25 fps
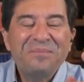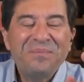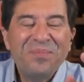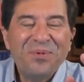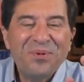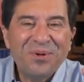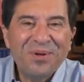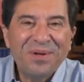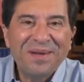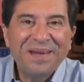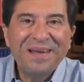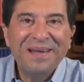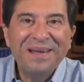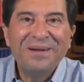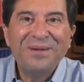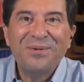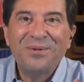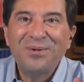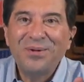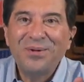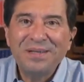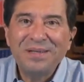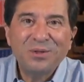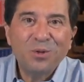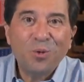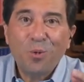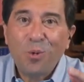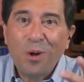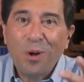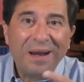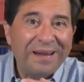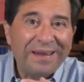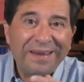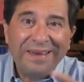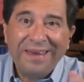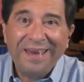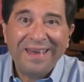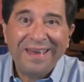porque no es
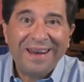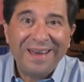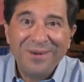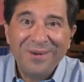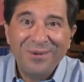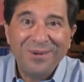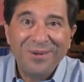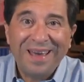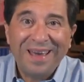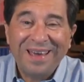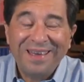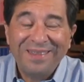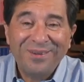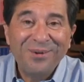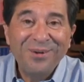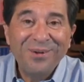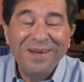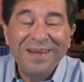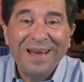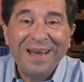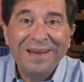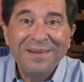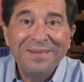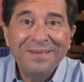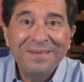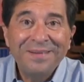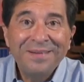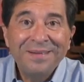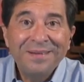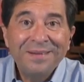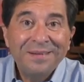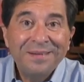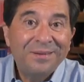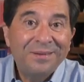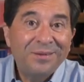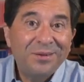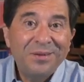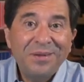cualquier ayuda idónea.
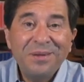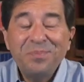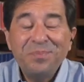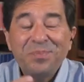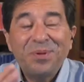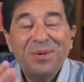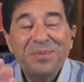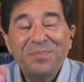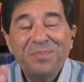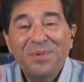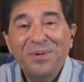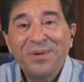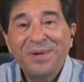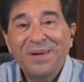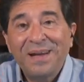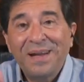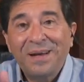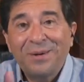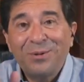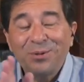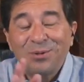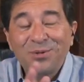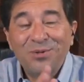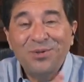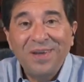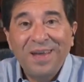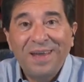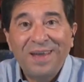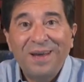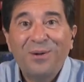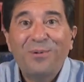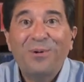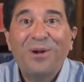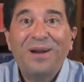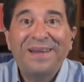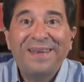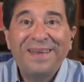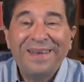No te pueden poner la costilla de
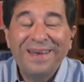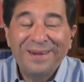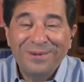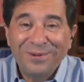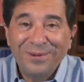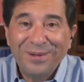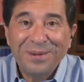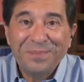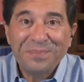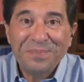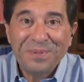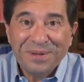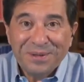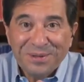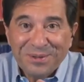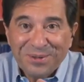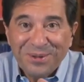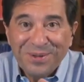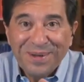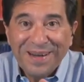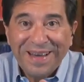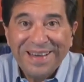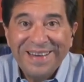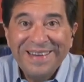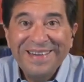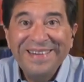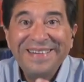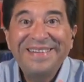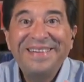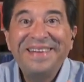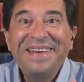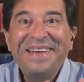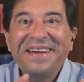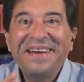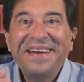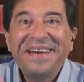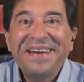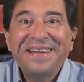cualquier otra persona,
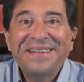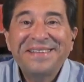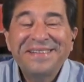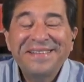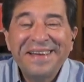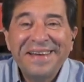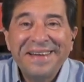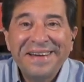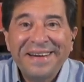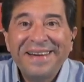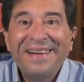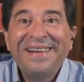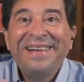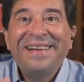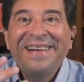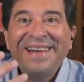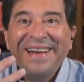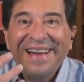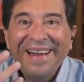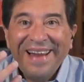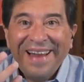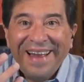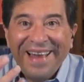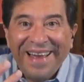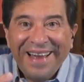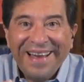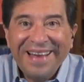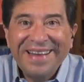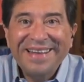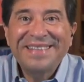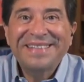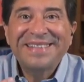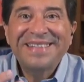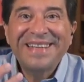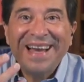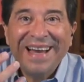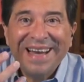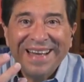tiene que ser
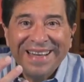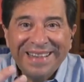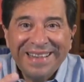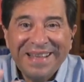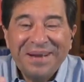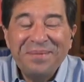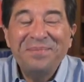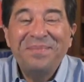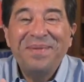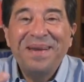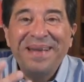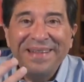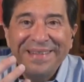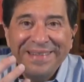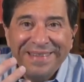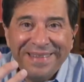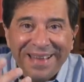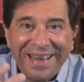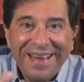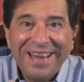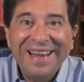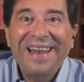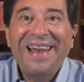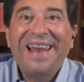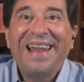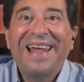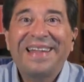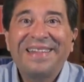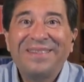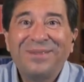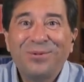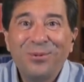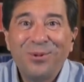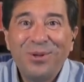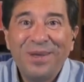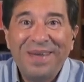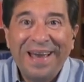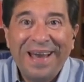exactamente la
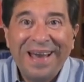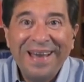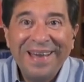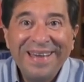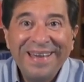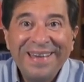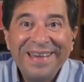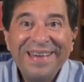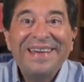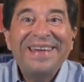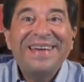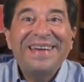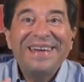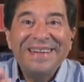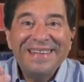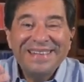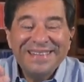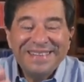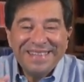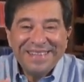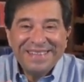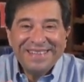tuya. Es